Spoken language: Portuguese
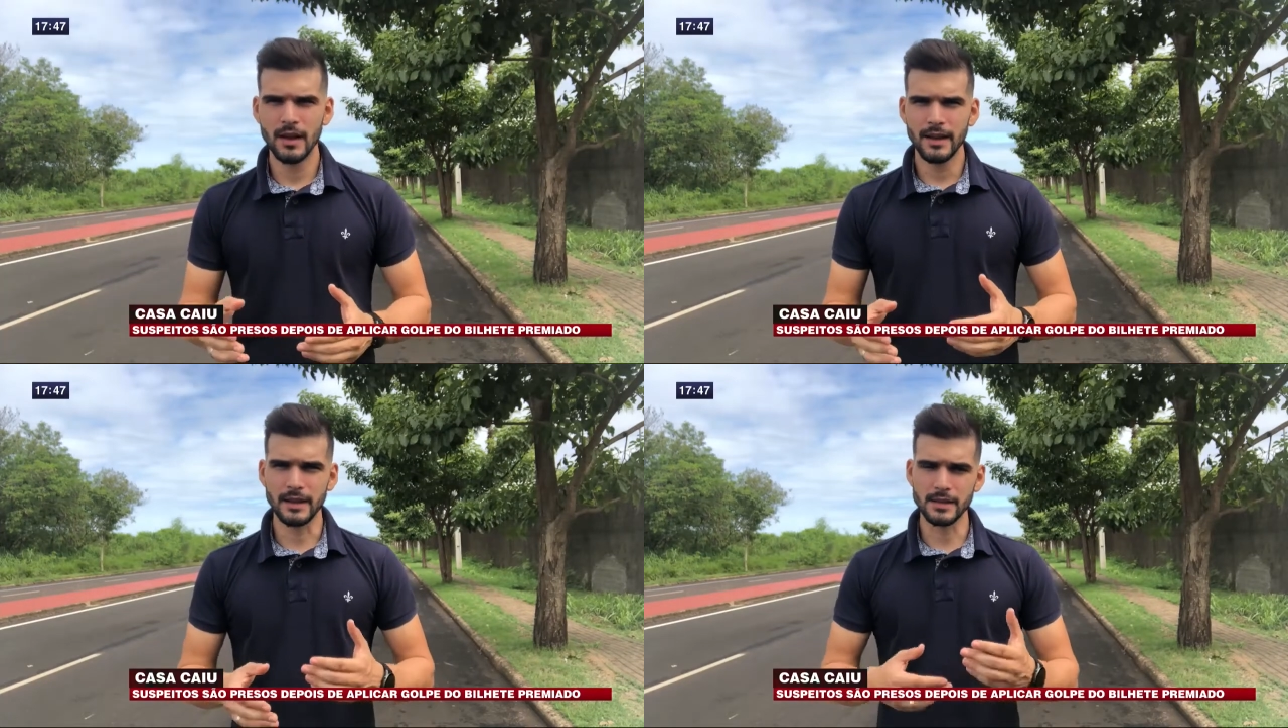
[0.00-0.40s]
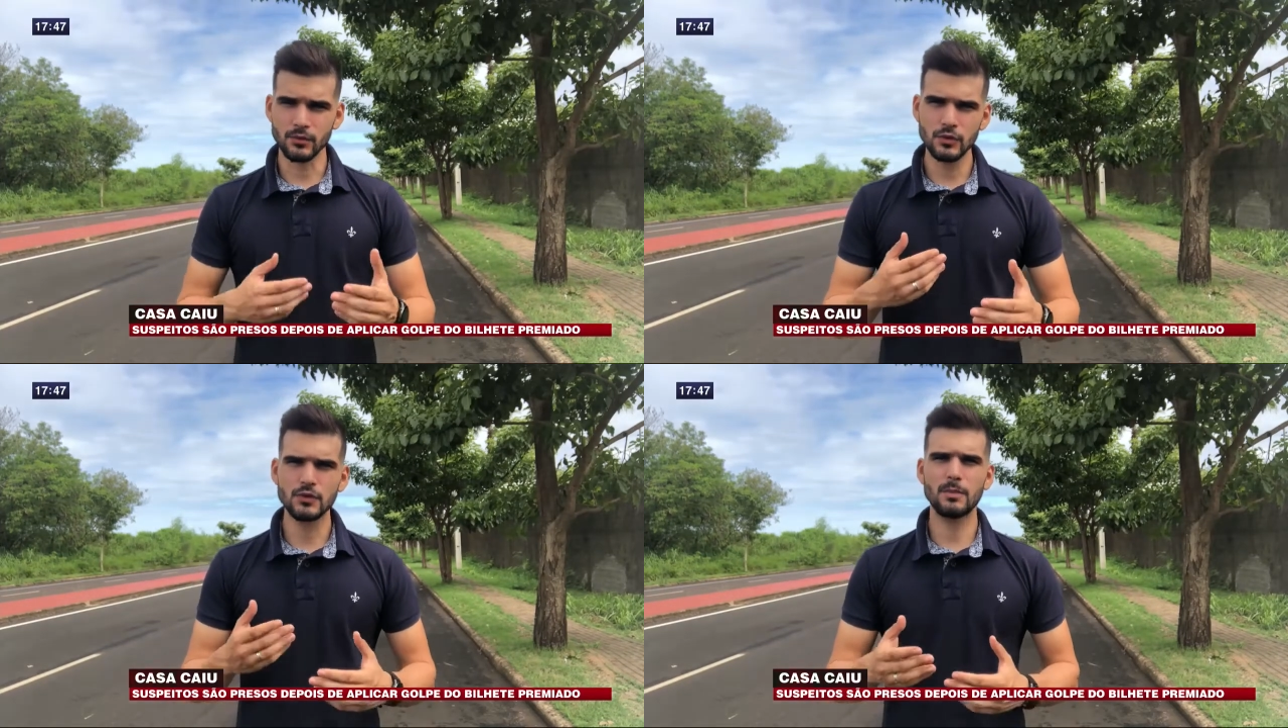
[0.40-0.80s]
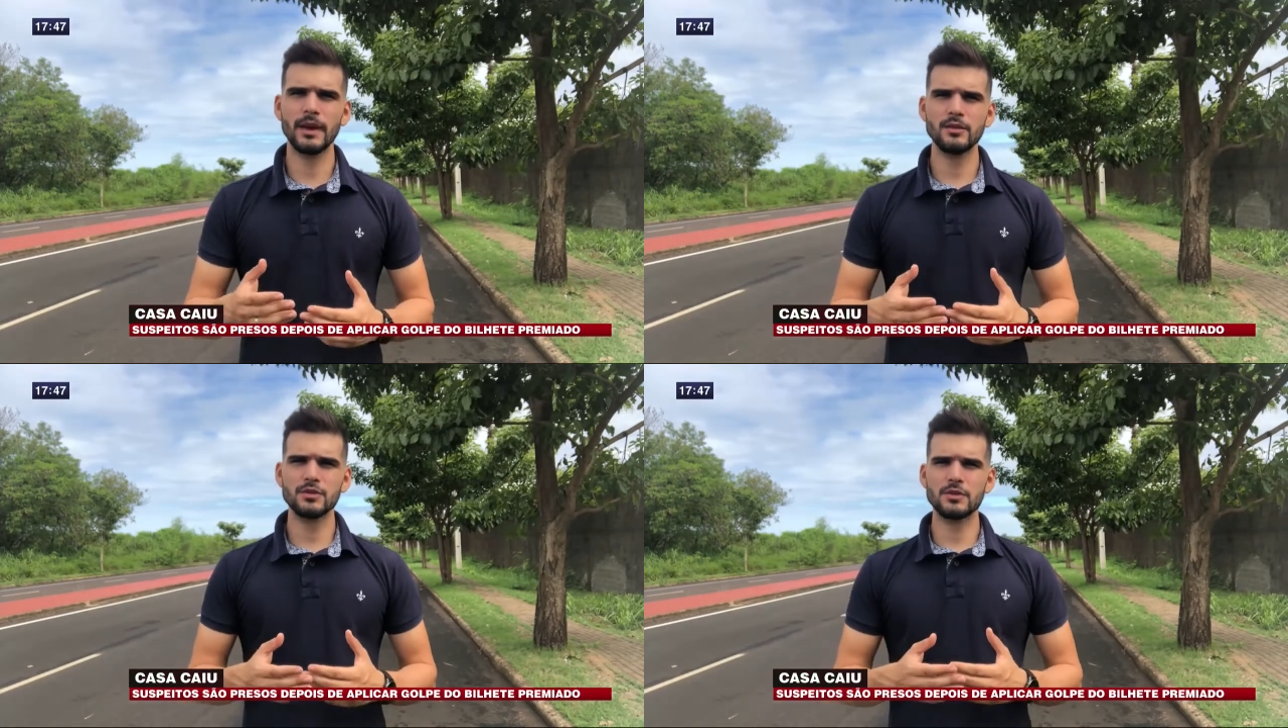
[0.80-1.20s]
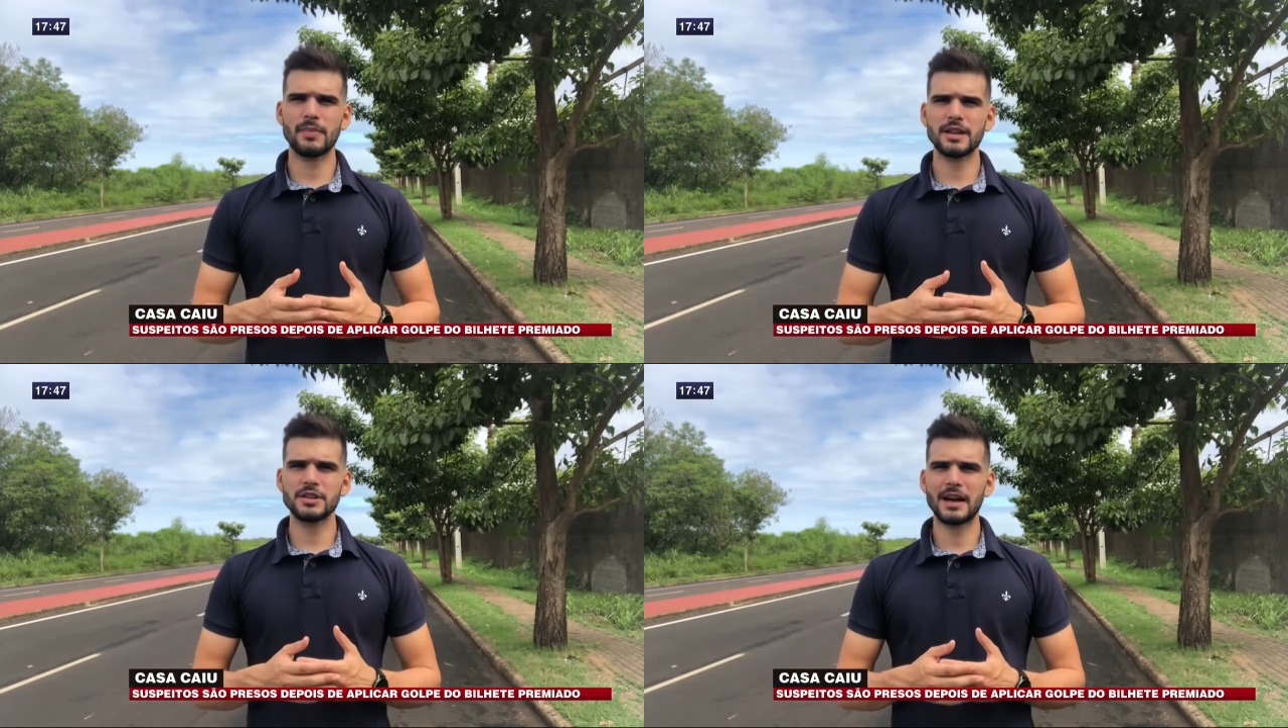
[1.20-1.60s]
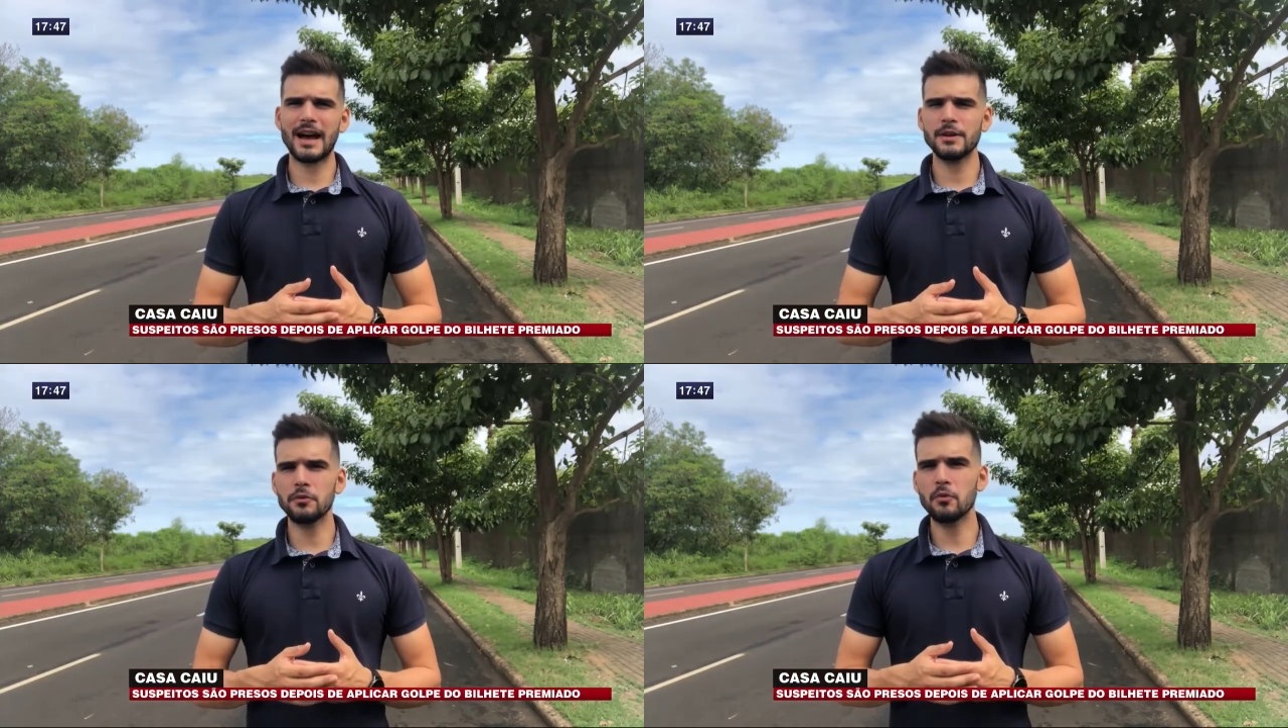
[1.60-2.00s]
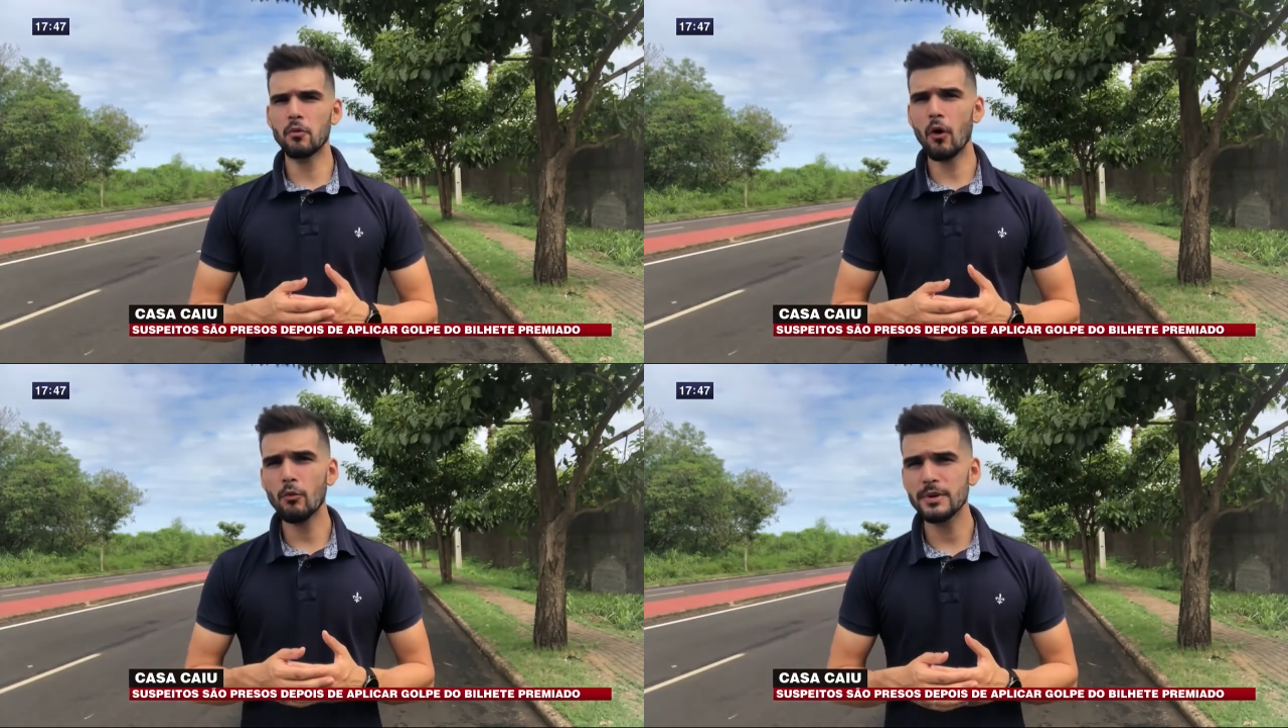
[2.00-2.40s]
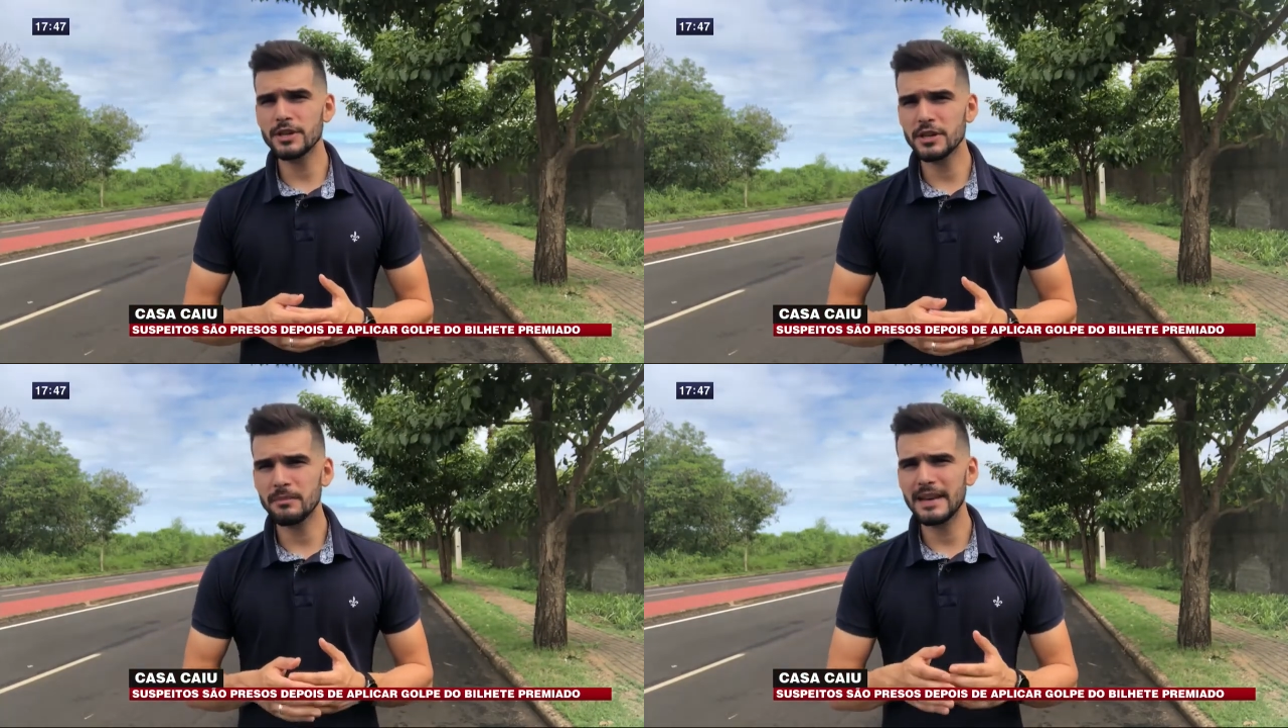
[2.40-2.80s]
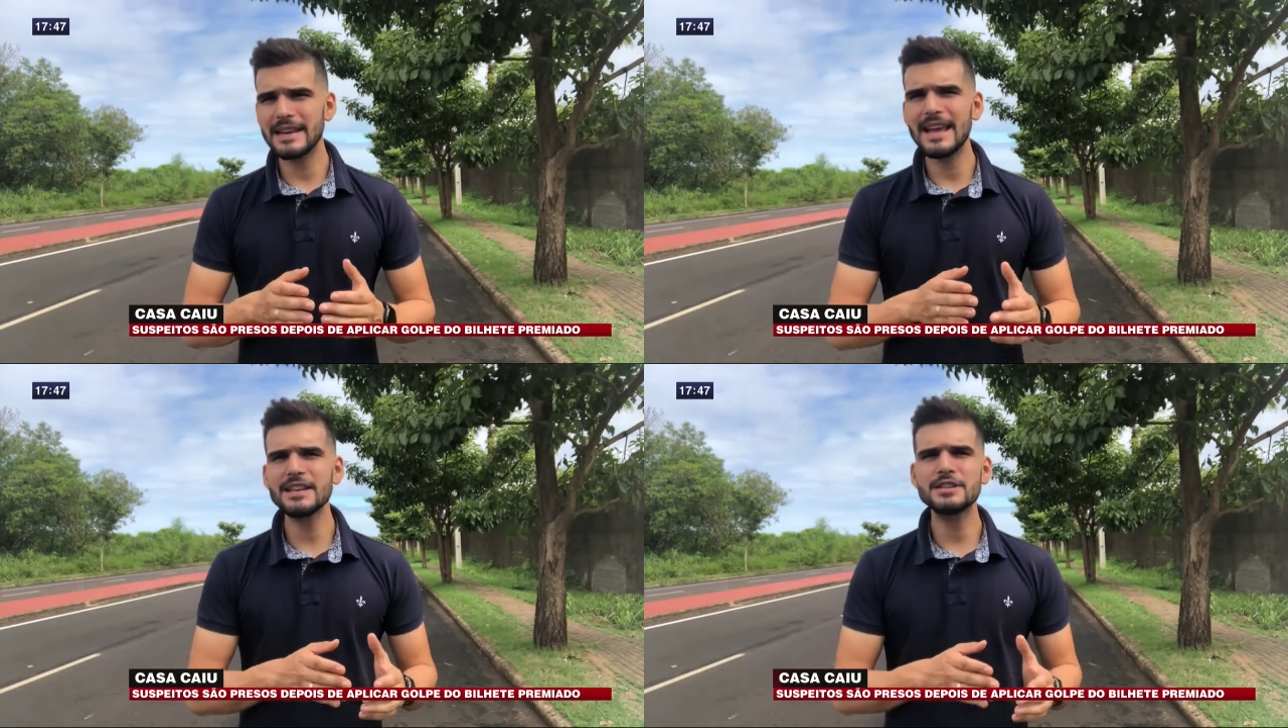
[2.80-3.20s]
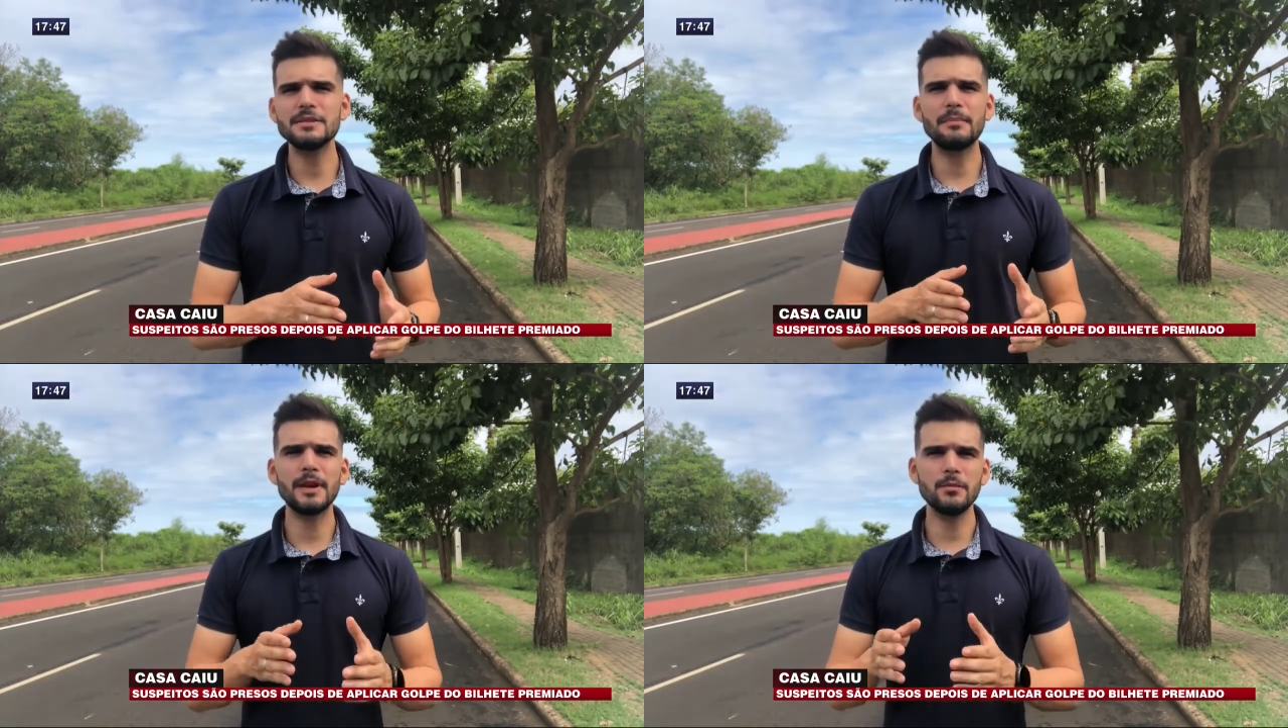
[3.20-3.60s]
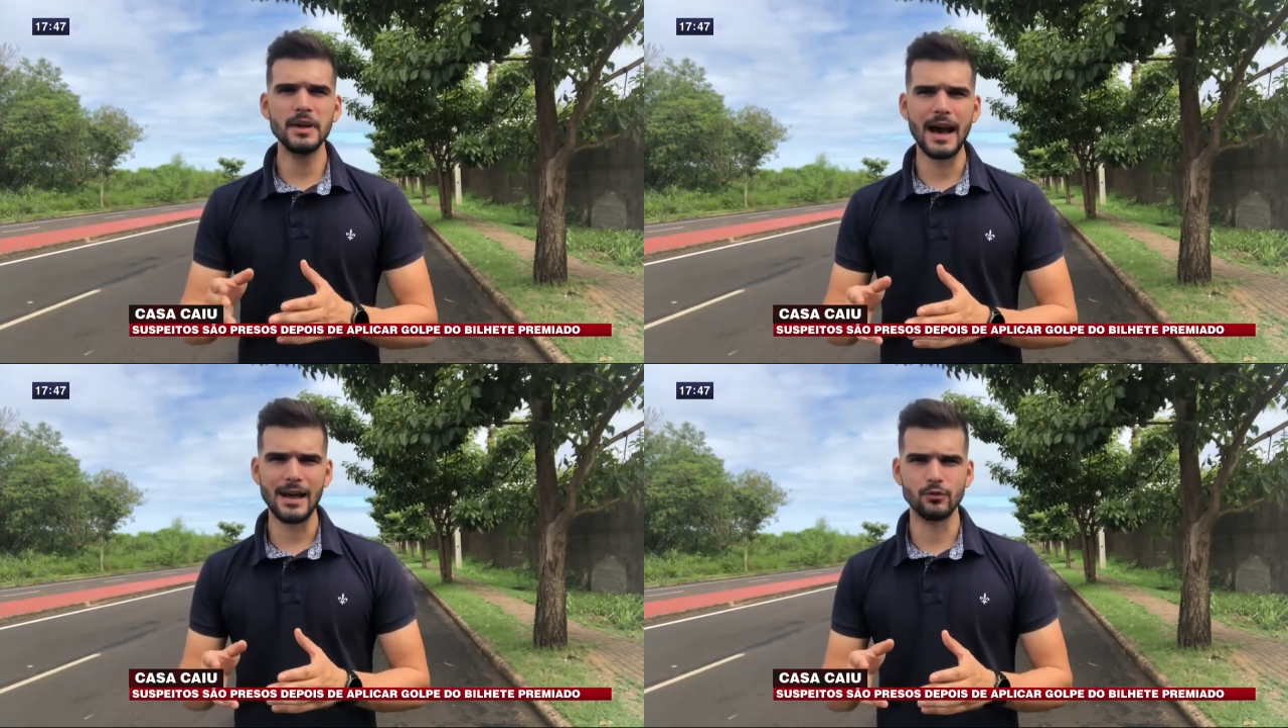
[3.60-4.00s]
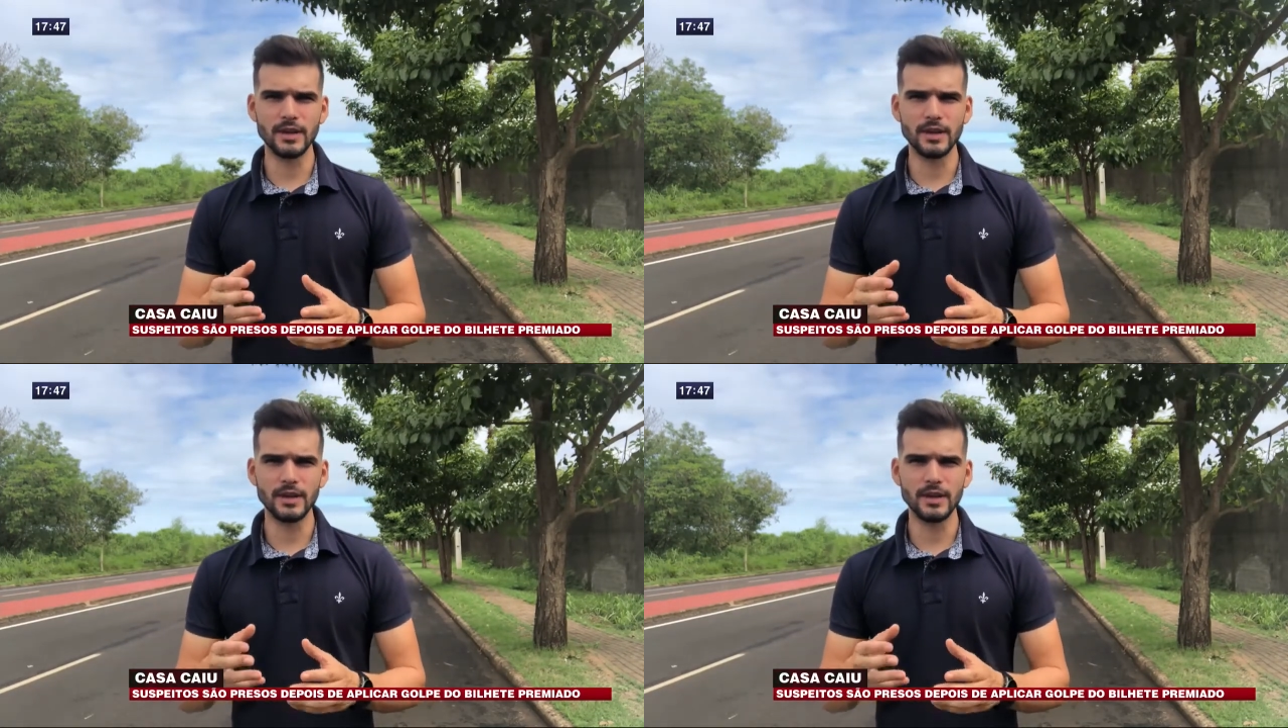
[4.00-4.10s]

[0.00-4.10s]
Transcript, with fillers: Eles são suspeitos de praticarem o golpe de bilhete premiado,